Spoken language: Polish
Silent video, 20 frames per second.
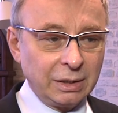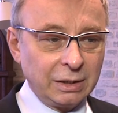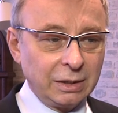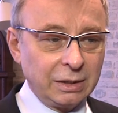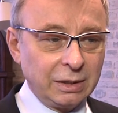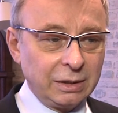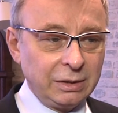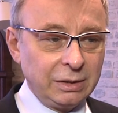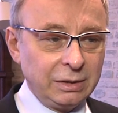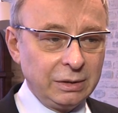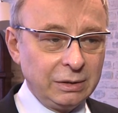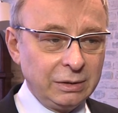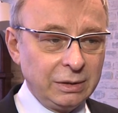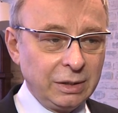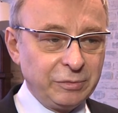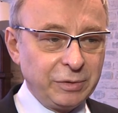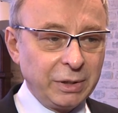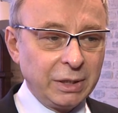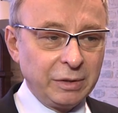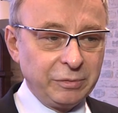e,
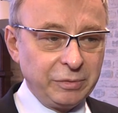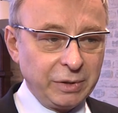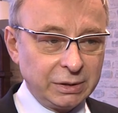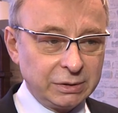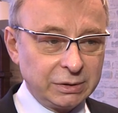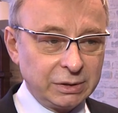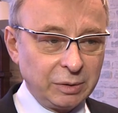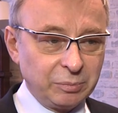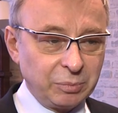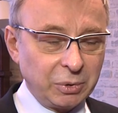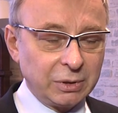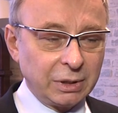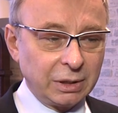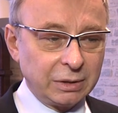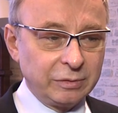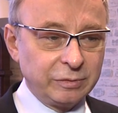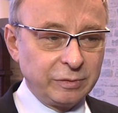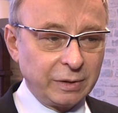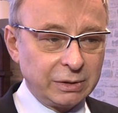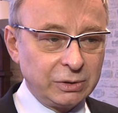niewiele więcej, ponad
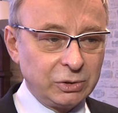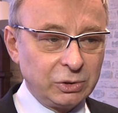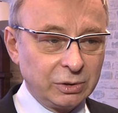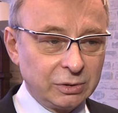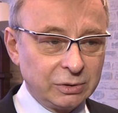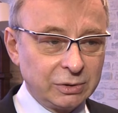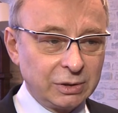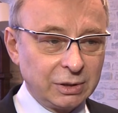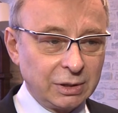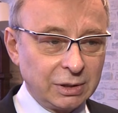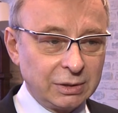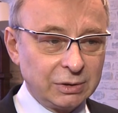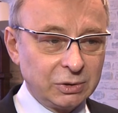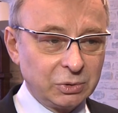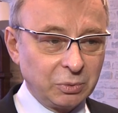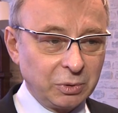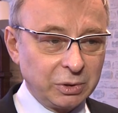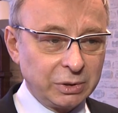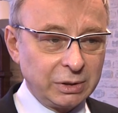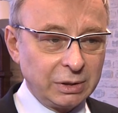2000
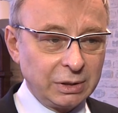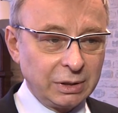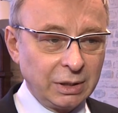zł,